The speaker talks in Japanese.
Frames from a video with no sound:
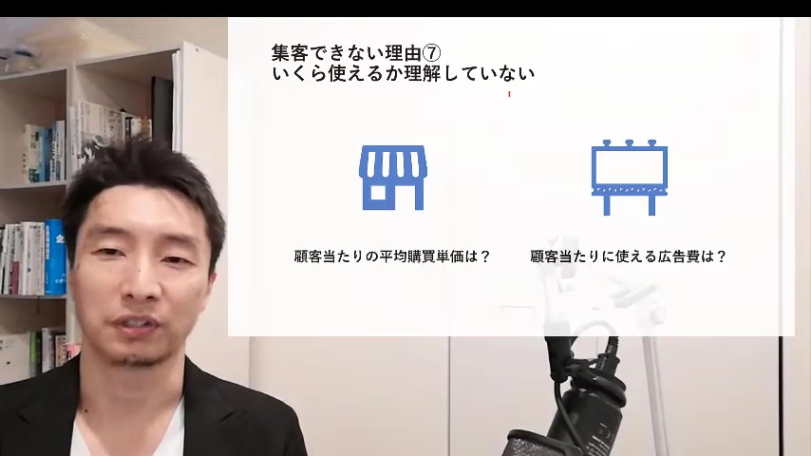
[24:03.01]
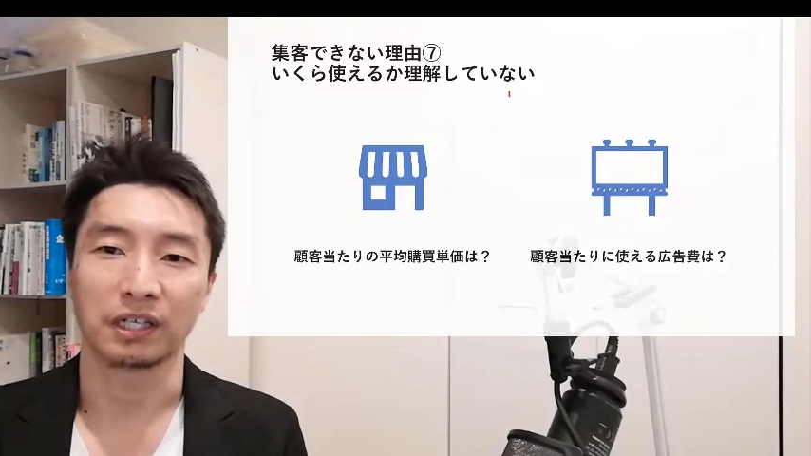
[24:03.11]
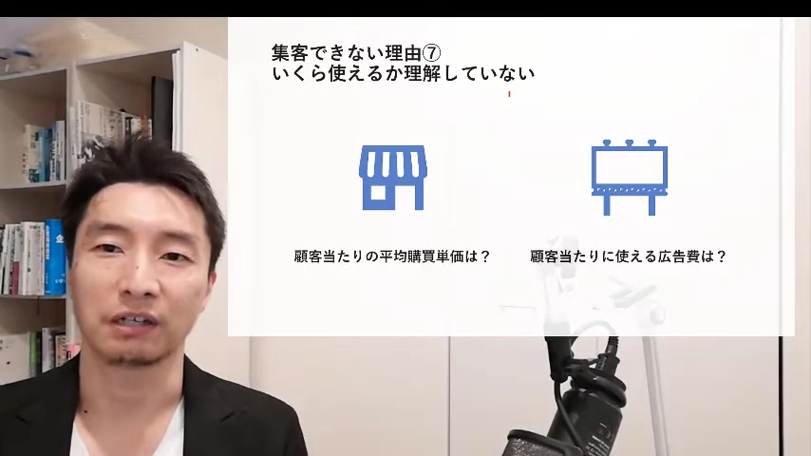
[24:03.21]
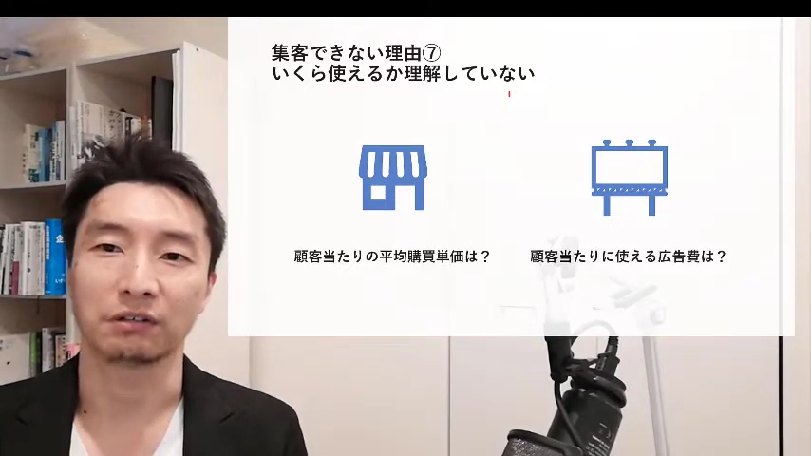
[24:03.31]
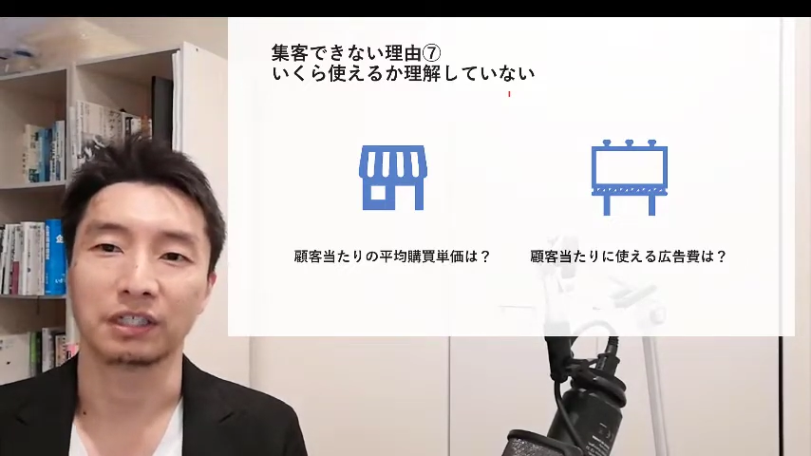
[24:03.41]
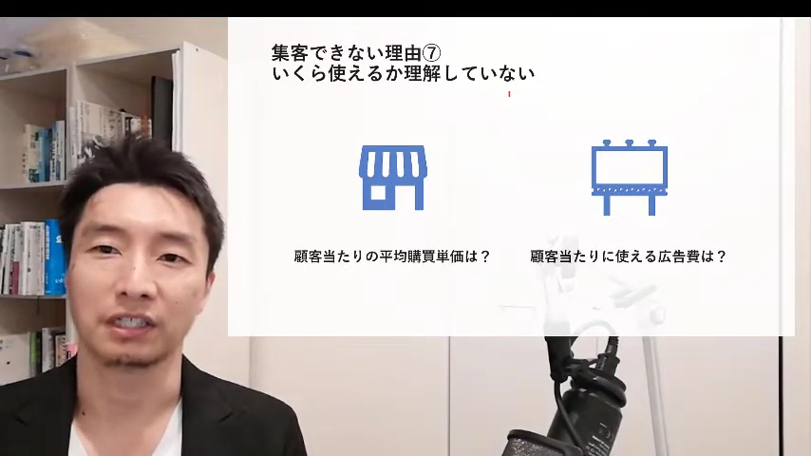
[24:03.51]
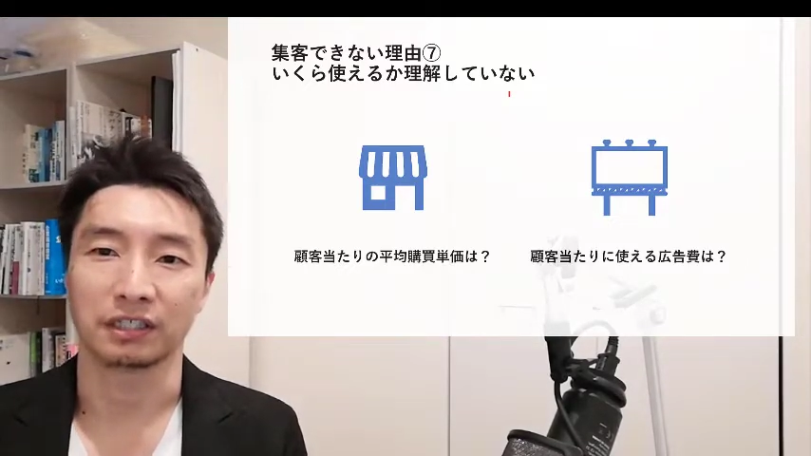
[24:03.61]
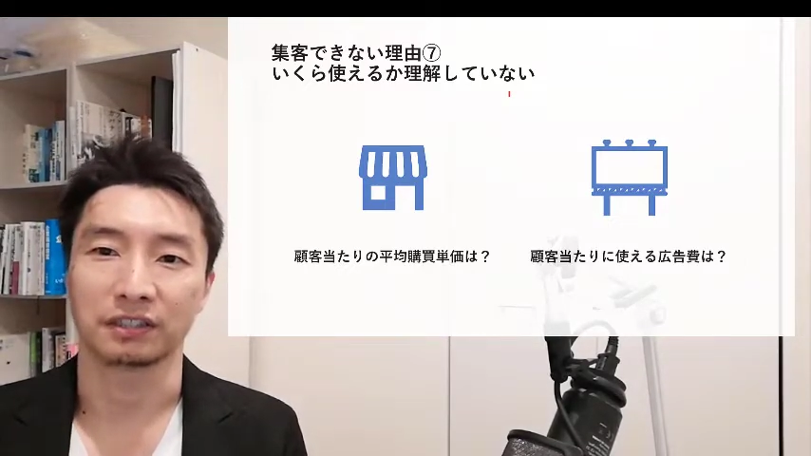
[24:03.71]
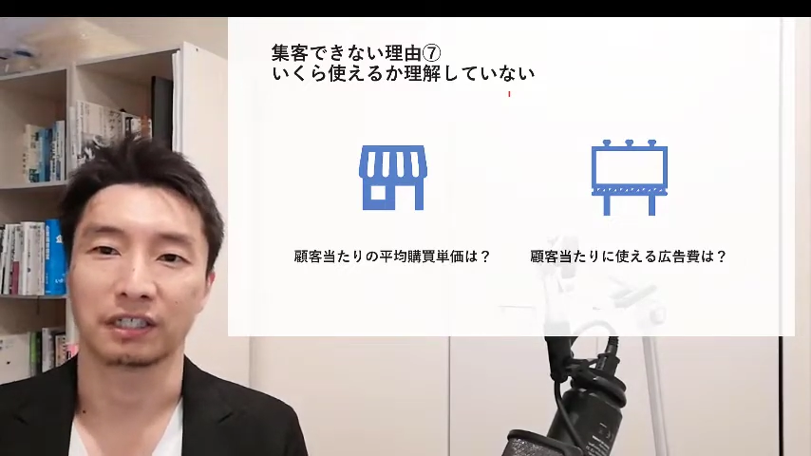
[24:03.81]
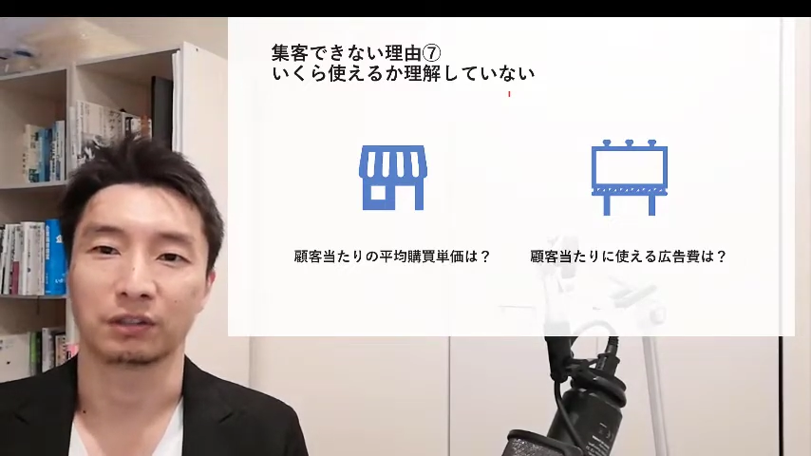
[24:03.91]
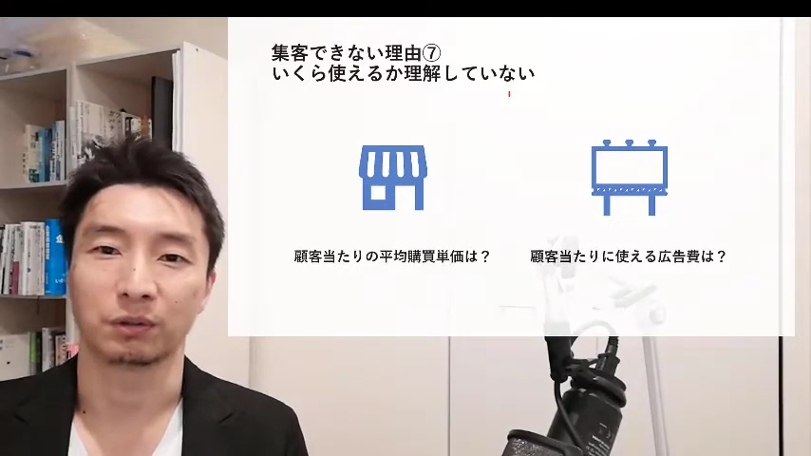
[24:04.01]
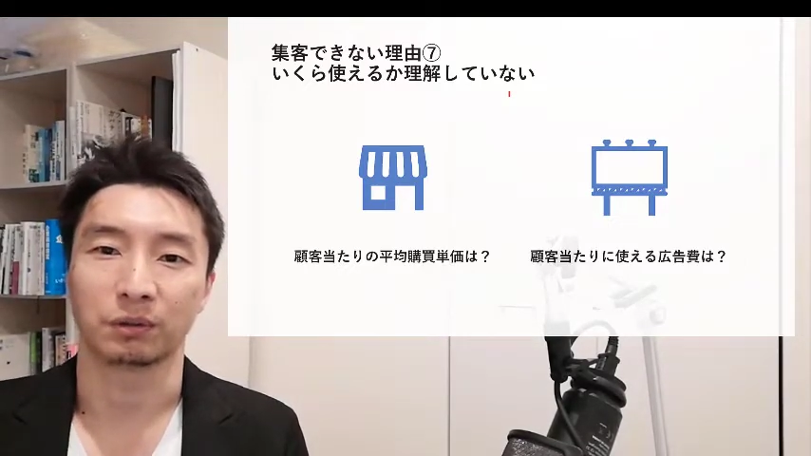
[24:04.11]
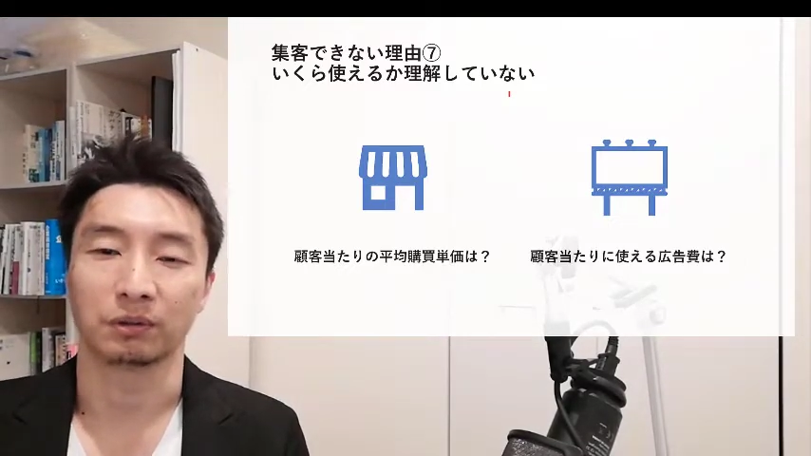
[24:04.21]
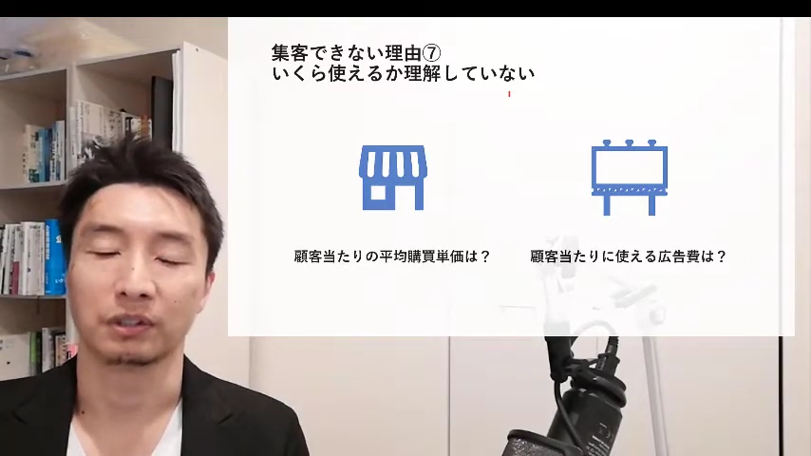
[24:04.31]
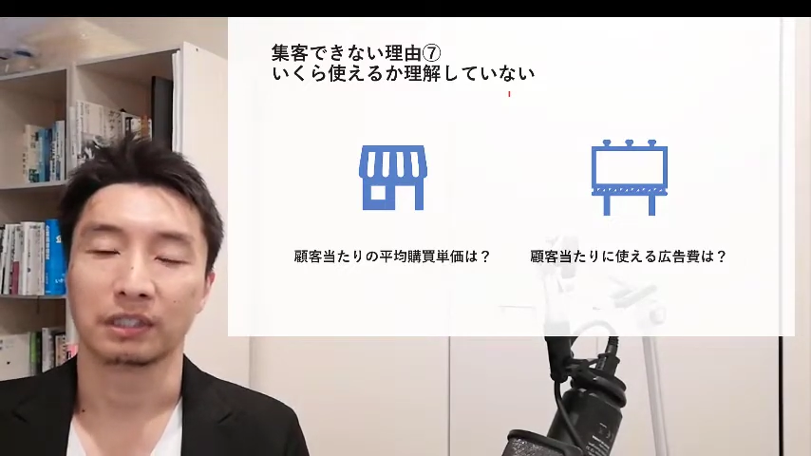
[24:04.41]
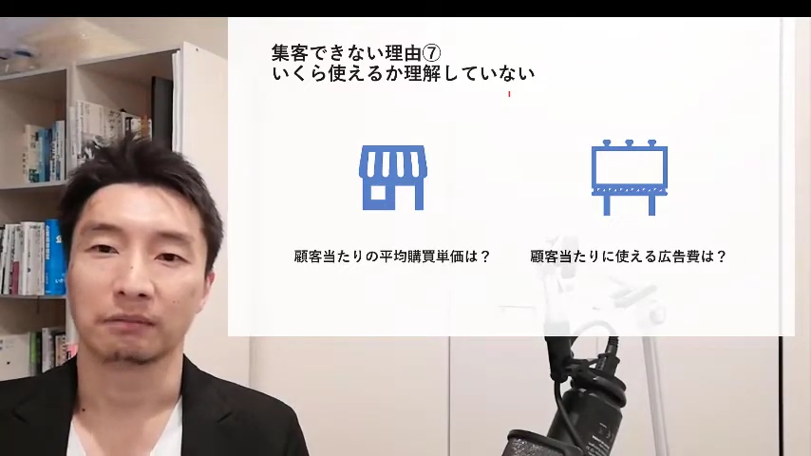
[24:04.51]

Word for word: 正確に理解しないと、